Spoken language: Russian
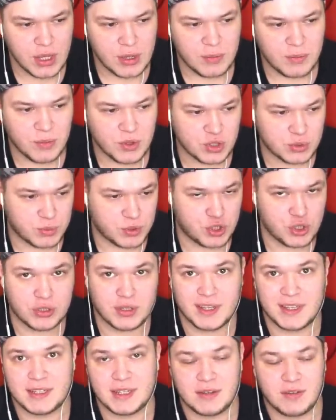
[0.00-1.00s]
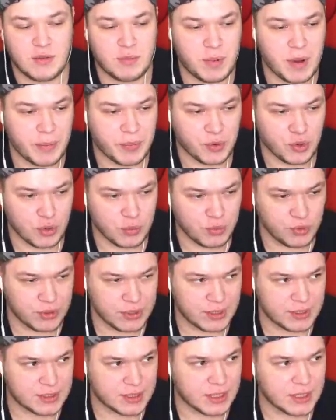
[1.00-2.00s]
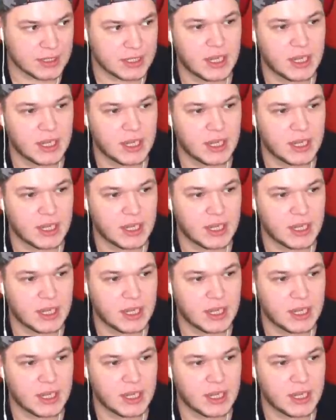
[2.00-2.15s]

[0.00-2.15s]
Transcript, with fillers: Может быть, что-то из этого попробую, так сказать.